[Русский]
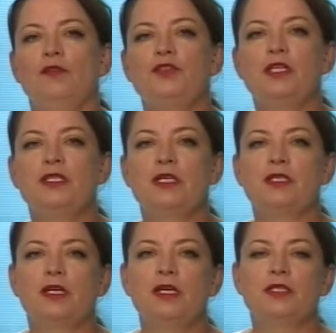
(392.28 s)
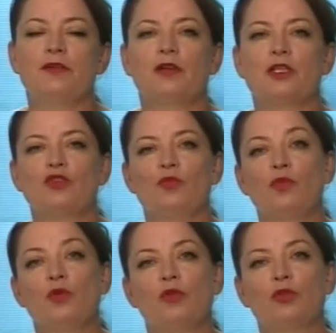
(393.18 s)
В честь Дня строителя в городском доме
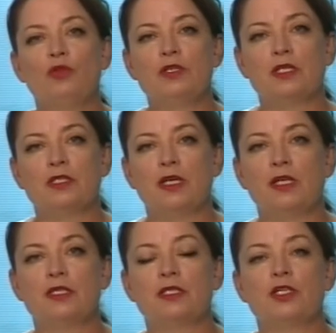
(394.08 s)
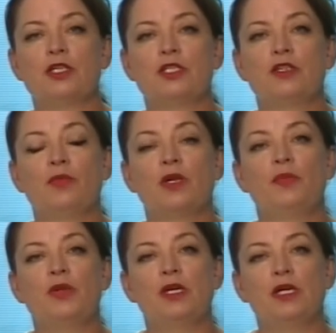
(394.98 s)
культуры состоялось торжественное
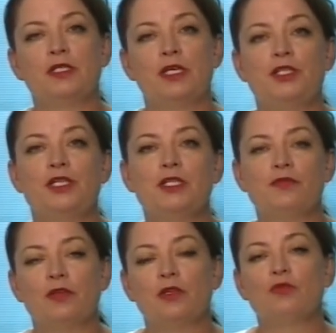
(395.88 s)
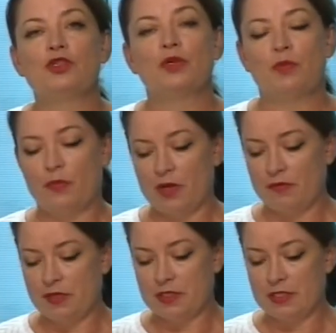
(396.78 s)
мероприятие «Чествовали лучших по
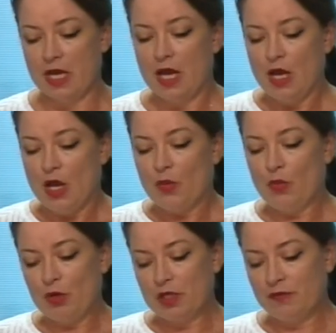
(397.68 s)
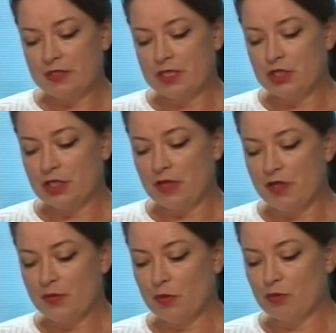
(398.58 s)
профессии». Более 20 человек
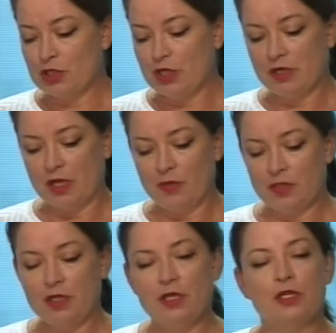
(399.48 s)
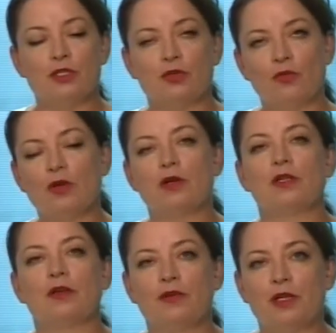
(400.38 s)
получили грамоты из рук
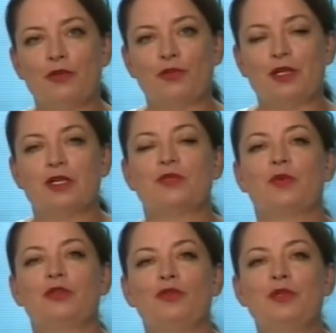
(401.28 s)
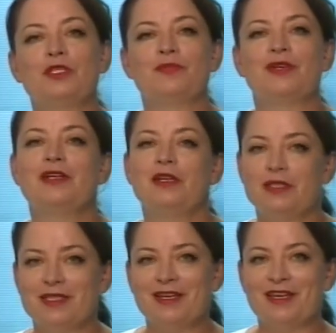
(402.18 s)
главы района. С подробностями Лилит
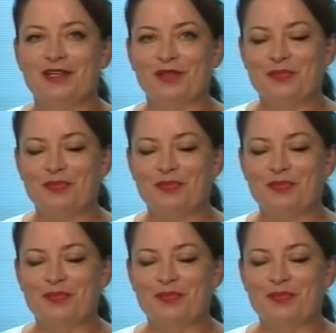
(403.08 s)
Саакян.